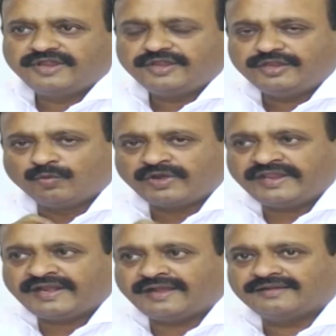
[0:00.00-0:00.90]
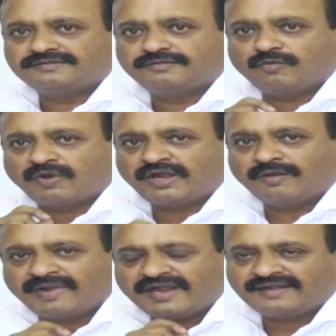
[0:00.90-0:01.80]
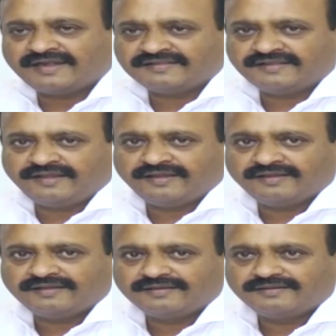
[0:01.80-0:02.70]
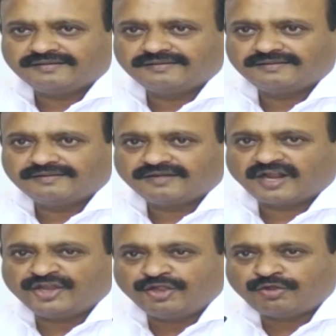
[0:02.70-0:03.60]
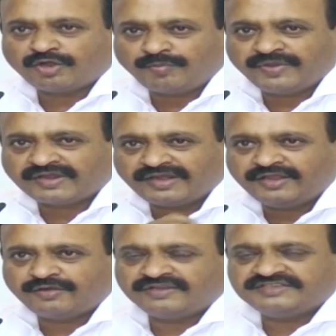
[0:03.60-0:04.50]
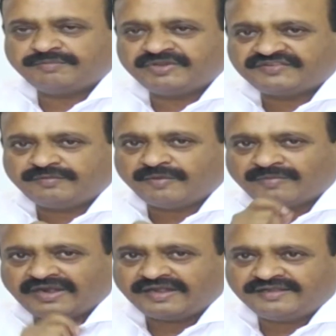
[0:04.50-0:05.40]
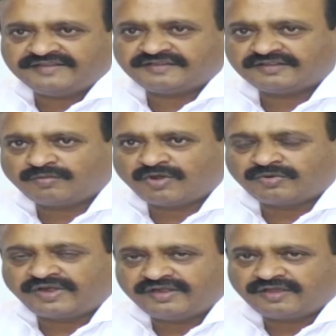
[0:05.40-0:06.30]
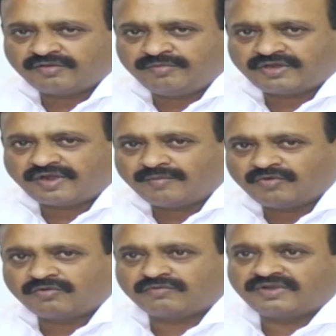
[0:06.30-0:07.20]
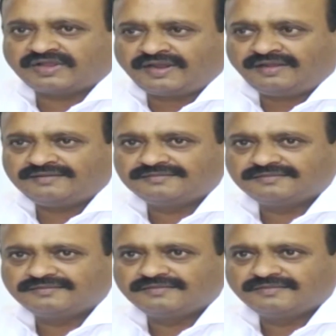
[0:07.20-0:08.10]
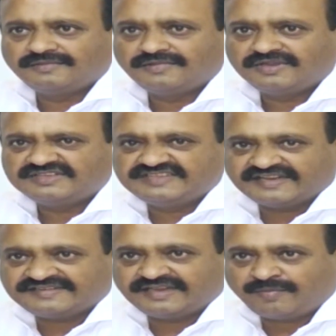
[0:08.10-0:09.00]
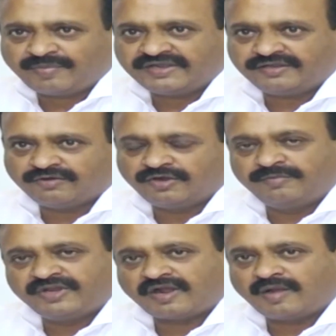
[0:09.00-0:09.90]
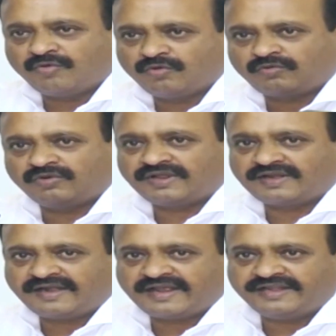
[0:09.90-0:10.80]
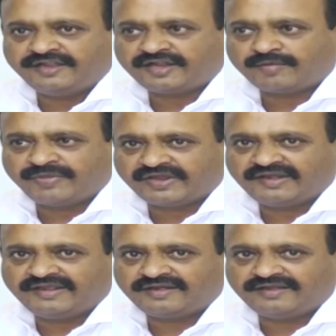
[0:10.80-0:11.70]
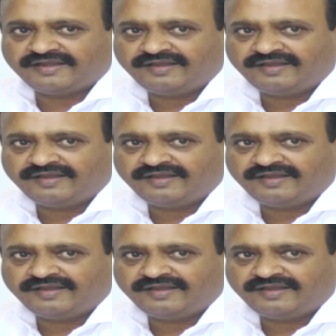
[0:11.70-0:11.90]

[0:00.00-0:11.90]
ఎవరైనా ఒకళ్ళు మాట్లాడితే నా ఇంట్రుక పీకలేరు అని చెప్పేసి మిమ్మల్ని అంటే చంద్రబాబు నాయుడు గారు మీరు కాము కూరుకుంటారా జనసేన పార్టీ వాళ్ళు మీరు కాము కూరుకుంటారా నా ఇంటిక పీకలేరంటే